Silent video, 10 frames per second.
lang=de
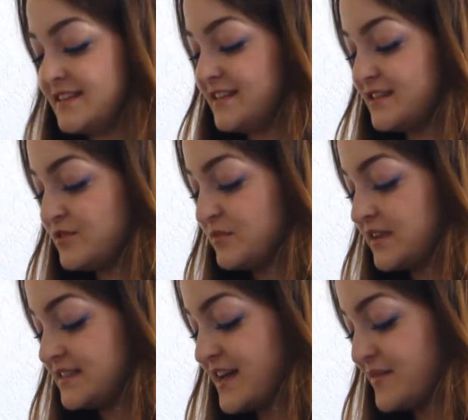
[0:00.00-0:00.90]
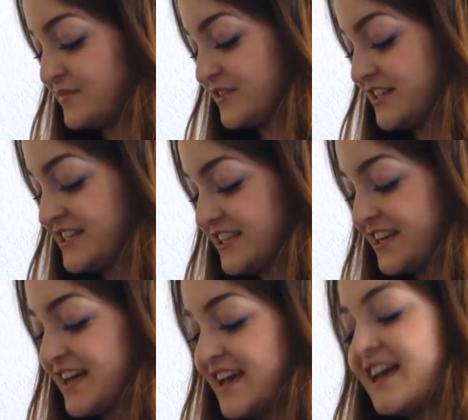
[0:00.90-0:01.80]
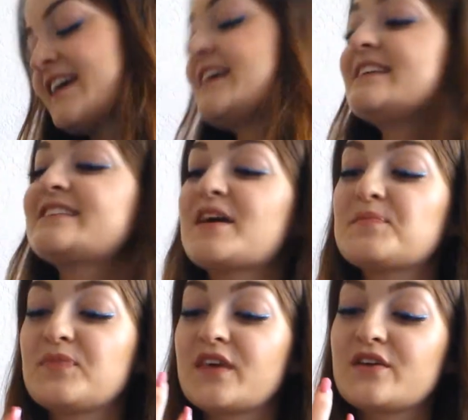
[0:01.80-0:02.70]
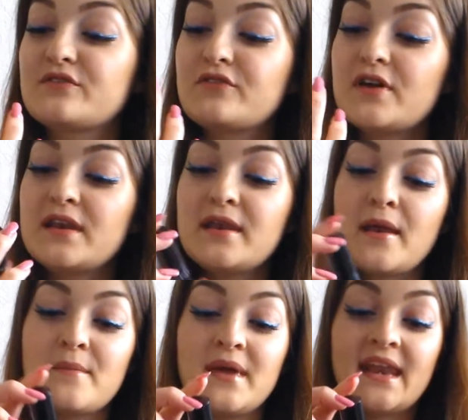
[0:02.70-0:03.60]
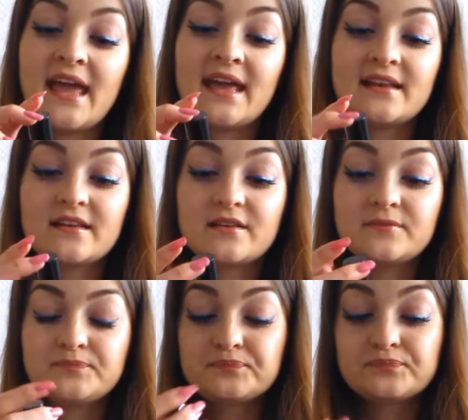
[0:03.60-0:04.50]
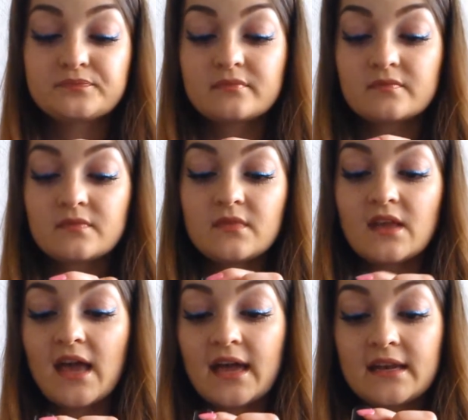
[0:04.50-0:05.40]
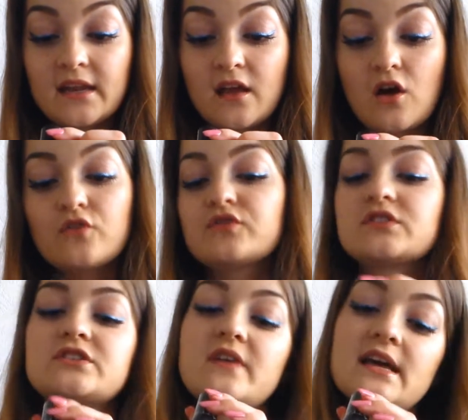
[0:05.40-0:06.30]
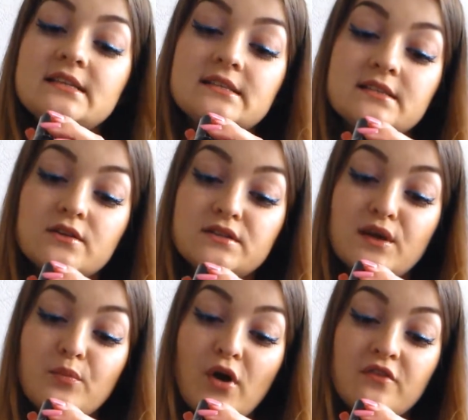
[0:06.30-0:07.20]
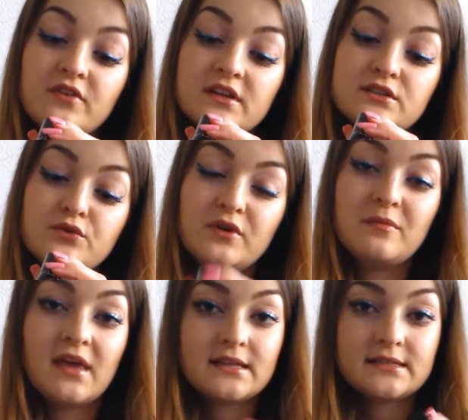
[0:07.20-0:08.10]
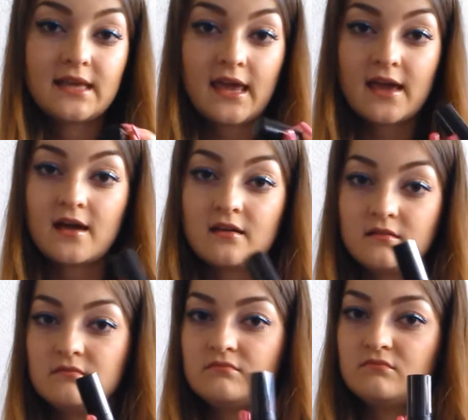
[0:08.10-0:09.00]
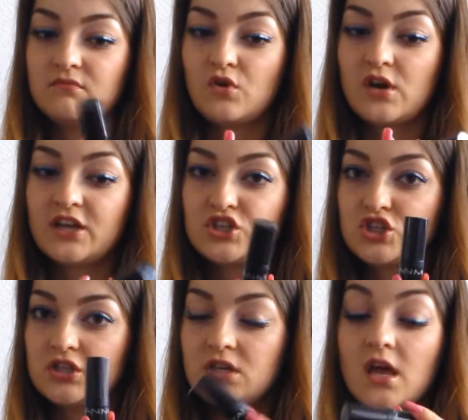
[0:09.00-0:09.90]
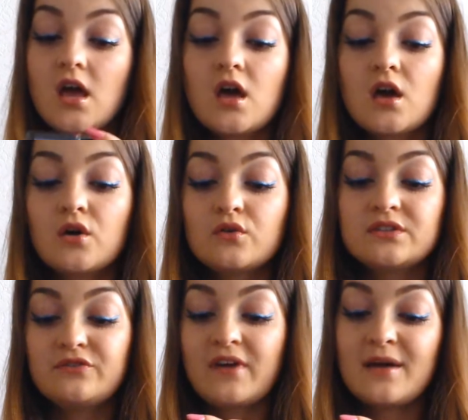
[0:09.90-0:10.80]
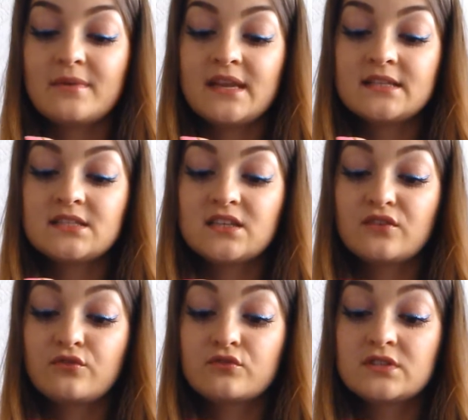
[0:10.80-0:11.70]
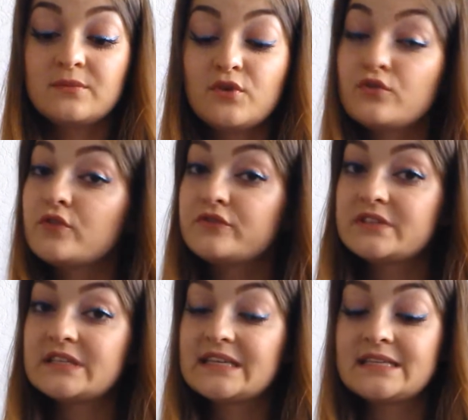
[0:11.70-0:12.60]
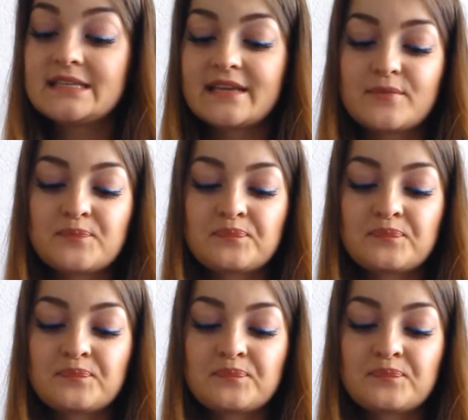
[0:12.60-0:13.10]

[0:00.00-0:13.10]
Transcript: die ich unbedingt haben wollte. Ich habe mir von Manhattan einen gekauft und zwar ist es aus der Perfect Creamy and Care Collection und die Farbe nennt sich 57D.